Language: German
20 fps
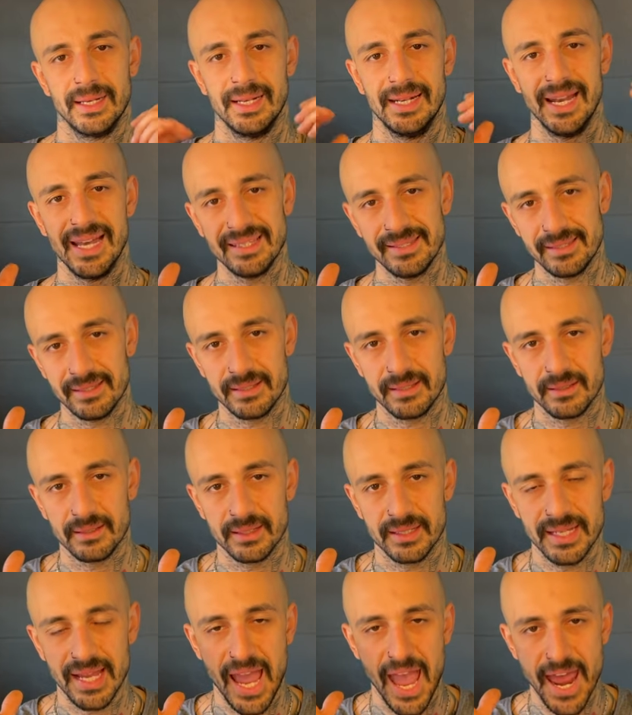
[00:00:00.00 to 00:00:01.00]
Lasst
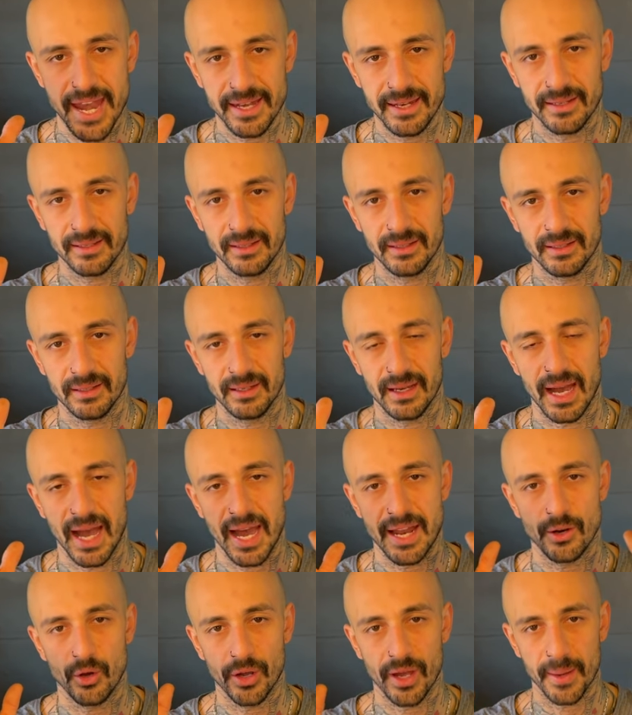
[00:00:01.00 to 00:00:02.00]
die Hände
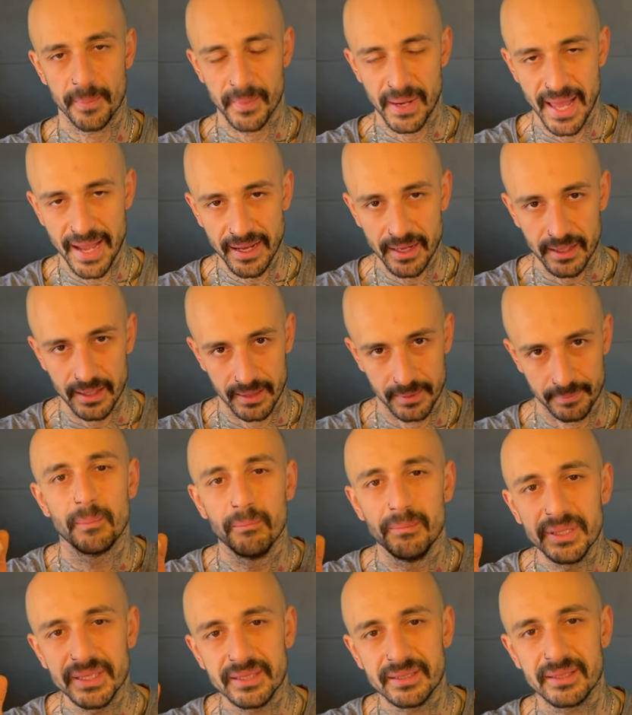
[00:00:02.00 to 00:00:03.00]
an eurem Lenker.
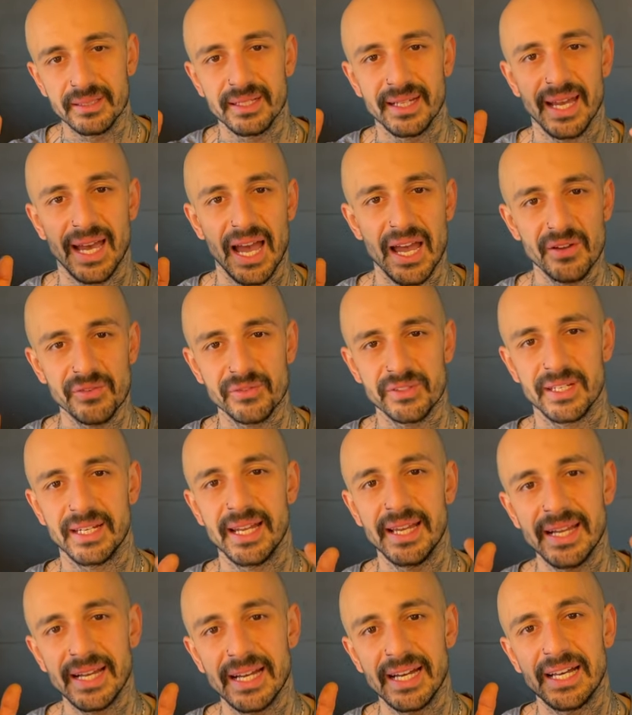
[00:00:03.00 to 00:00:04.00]
Bitte greift den
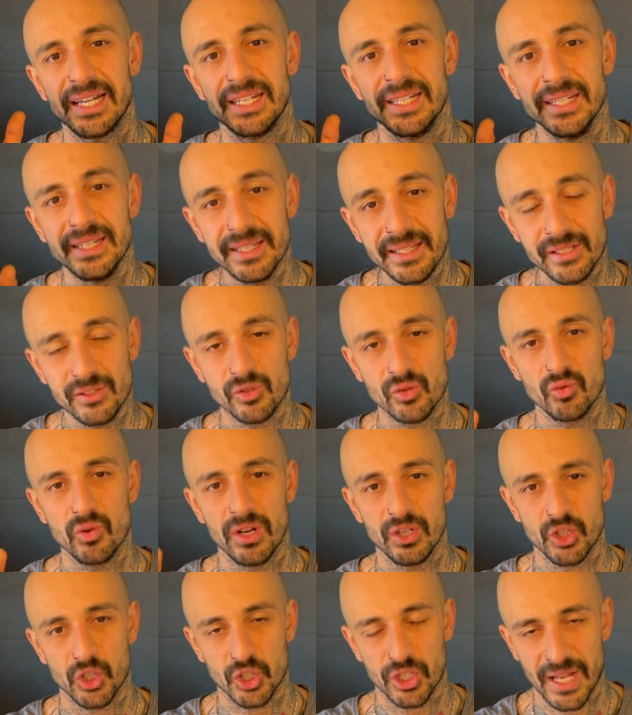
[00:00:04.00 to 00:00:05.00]
Lenker nicht
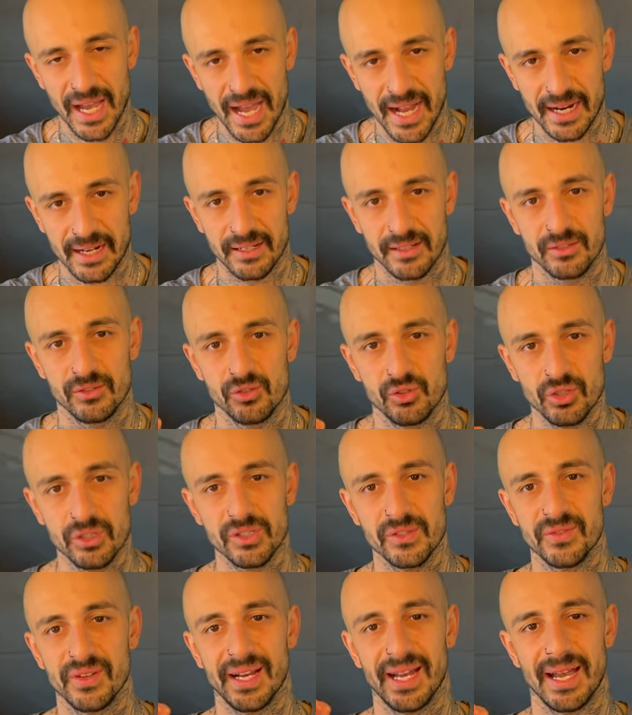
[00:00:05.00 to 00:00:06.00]
zu stark,
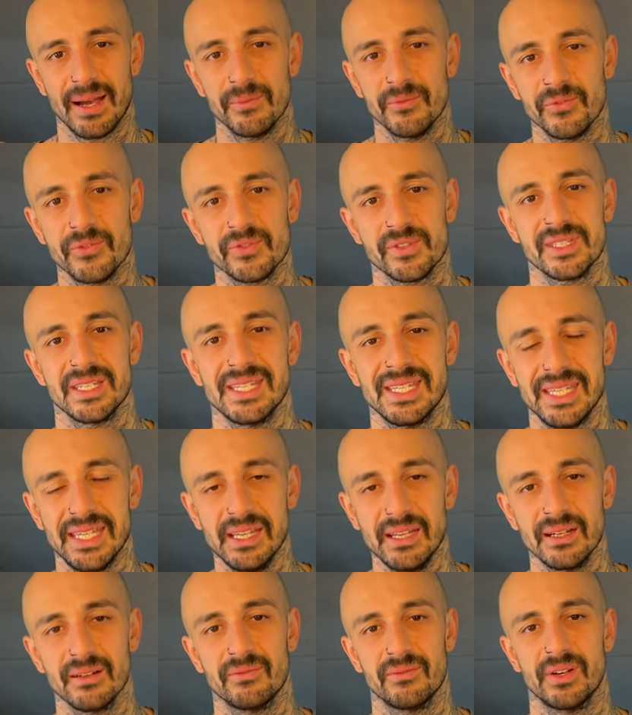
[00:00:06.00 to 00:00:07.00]
sonst verkrampfen sich
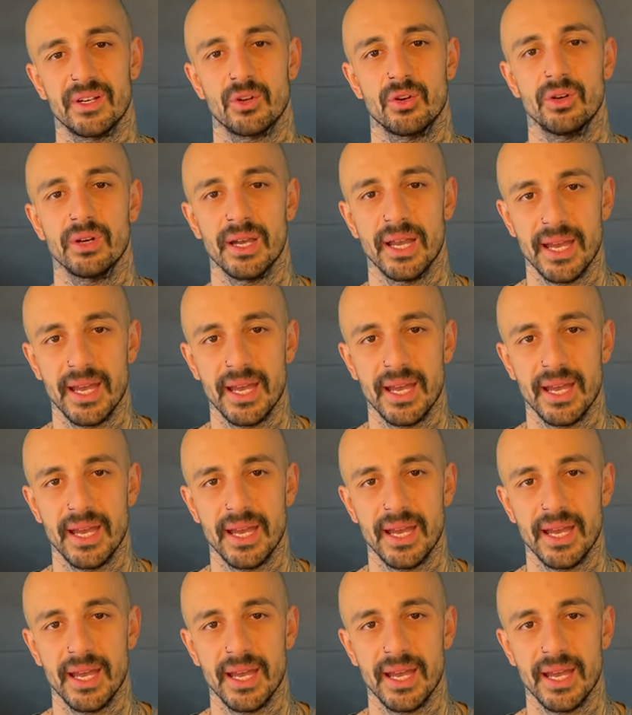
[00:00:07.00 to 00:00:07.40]
irgendwann eure